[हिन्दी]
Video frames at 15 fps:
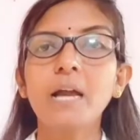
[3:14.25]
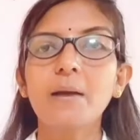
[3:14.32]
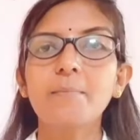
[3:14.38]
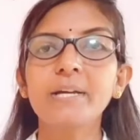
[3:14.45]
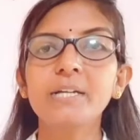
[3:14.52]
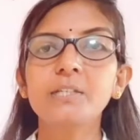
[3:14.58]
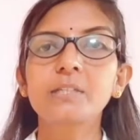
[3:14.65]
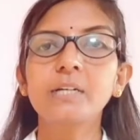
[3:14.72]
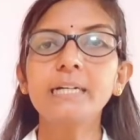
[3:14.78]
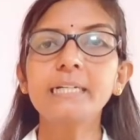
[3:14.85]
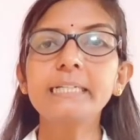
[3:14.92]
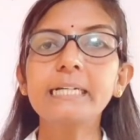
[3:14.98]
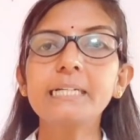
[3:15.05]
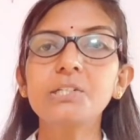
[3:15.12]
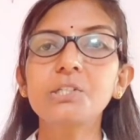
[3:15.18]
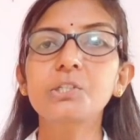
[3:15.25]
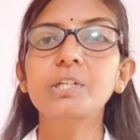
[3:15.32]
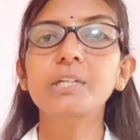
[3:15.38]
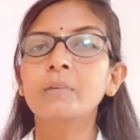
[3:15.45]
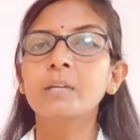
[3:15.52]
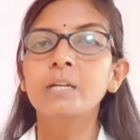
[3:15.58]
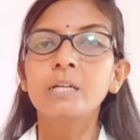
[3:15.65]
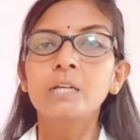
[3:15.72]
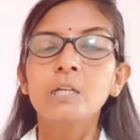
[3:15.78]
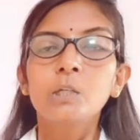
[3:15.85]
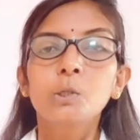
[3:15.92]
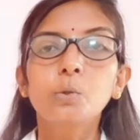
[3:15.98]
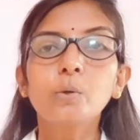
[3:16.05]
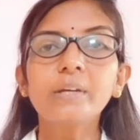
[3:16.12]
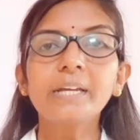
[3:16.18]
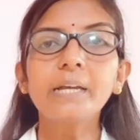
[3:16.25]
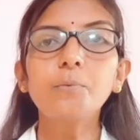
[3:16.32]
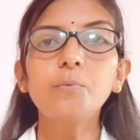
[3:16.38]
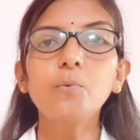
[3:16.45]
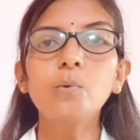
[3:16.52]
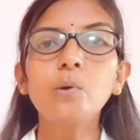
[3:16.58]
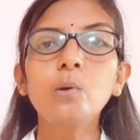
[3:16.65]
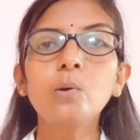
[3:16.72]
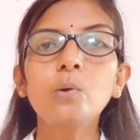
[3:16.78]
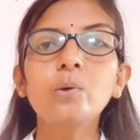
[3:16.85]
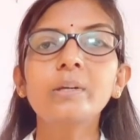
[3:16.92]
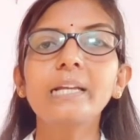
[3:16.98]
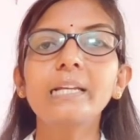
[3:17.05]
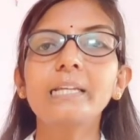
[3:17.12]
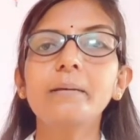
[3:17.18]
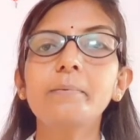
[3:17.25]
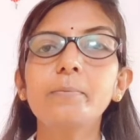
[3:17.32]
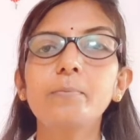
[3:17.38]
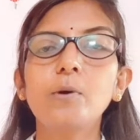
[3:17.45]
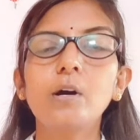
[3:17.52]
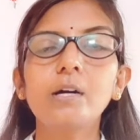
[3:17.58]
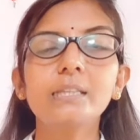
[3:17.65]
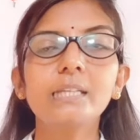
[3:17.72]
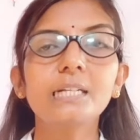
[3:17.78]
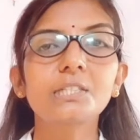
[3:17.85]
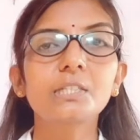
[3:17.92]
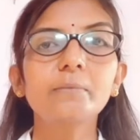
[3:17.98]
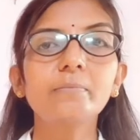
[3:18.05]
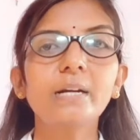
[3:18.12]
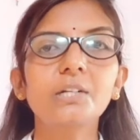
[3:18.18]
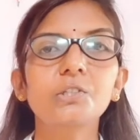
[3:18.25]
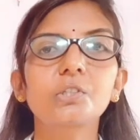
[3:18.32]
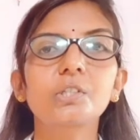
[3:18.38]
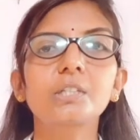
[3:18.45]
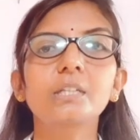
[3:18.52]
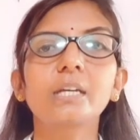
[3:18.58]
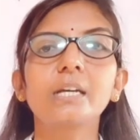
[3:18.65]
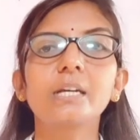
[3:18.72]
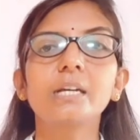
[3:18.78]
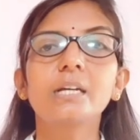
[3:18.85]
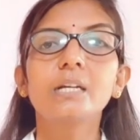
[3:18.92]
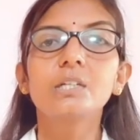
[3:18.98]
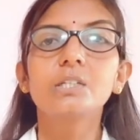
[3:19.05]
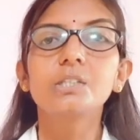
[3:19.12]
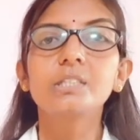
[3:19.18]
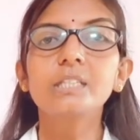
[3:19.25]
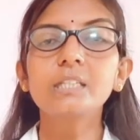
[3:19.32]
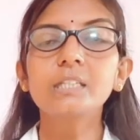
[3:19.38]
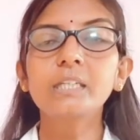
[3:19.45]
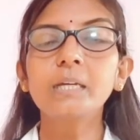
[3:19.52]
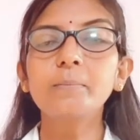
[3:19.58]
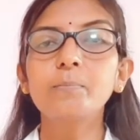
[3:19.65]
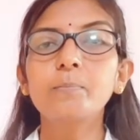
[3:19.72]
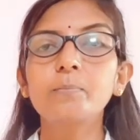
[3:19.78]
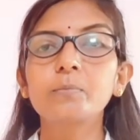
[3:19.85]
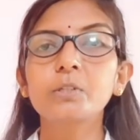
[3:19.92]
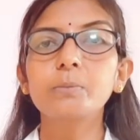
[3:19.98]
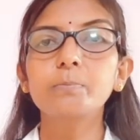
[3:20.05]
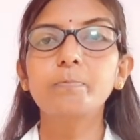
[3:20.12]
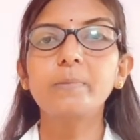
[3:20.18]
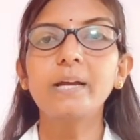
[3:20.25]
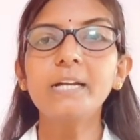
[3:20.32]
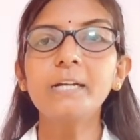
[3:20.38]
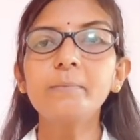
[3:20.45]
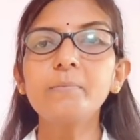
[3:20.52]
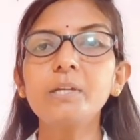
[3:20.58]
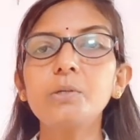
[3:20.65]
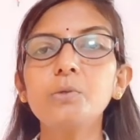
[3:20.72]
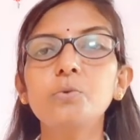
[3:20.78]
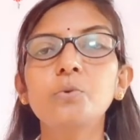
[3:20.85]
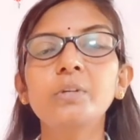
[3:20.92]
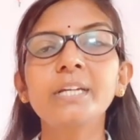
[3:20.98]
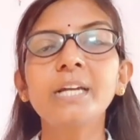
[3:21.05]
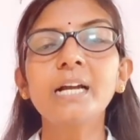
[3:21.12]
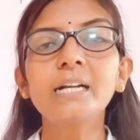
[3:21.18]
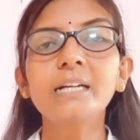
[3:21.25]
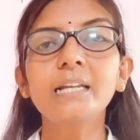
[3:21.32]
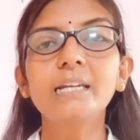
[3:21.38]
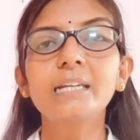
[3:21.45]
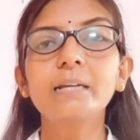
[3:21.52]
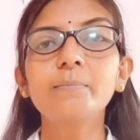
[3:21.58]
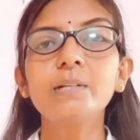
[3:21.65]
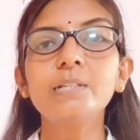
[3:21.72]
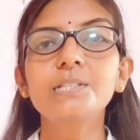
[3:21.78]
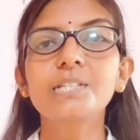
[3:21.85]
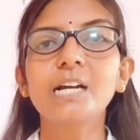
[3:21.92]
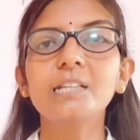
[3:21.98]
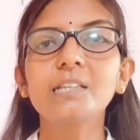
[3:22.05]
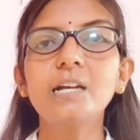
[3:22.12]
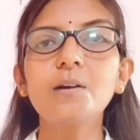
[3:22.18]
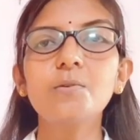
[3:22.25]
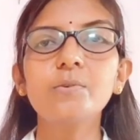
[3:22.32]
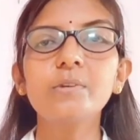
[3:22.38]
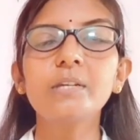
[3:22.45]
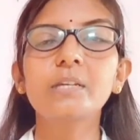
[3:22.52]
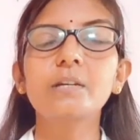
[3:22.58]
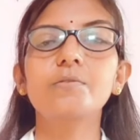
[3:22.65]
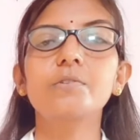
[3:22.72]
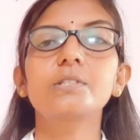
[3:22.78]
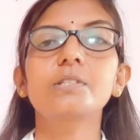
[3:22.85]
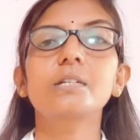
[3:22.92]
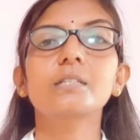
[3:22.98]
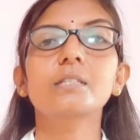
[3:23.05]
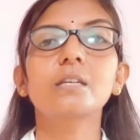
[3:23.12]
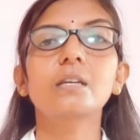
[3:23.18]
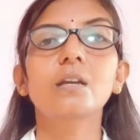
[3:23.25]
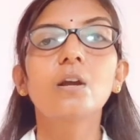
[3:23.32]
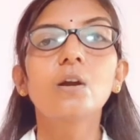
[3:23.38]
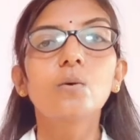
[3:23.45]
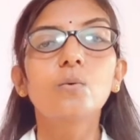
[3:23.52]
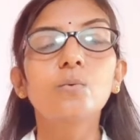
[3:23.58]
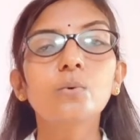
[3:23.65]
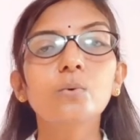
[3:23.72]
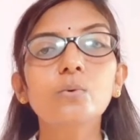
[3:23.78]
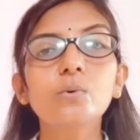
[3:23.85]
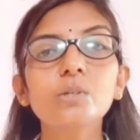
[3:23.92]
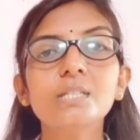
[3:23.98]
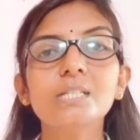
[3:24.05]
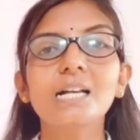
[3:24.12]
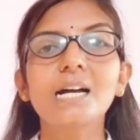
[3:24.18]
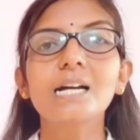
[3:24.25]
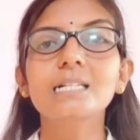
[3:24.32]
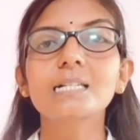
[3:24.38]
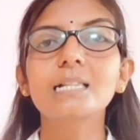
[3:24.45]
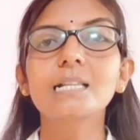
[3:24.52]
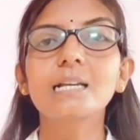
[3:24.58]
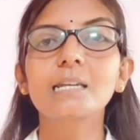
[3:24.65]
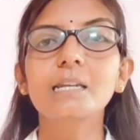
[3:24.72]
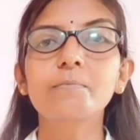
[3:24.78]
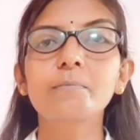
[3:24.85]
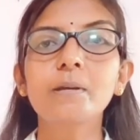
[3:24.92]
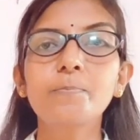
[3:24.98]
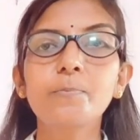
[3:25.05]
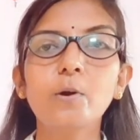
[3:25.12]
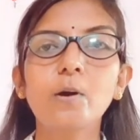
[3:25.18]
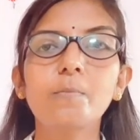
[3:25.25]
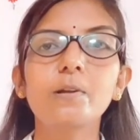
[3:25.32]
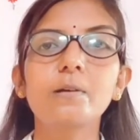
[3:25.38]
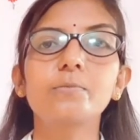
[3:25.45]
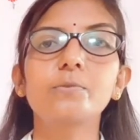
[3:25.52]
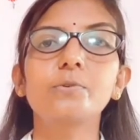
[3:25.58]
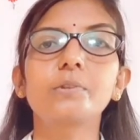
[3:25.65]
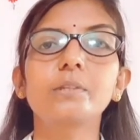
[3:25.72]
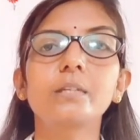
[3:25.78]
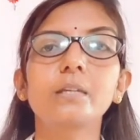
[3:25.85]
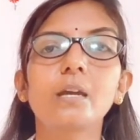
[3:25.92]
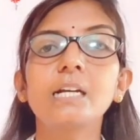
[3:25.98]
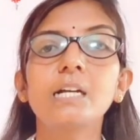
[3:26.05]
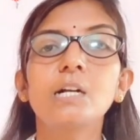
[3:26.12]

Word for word: हमारी थर्ड कंडीशन है तो ये उन लोगों के लिए भी बहुत अच्छी मेडिसिन है जिनके ब्लड में यूरिया का लेवल ज़्यादा होने की वजह से उनको सांस लेने में प्रॉब्लम होती है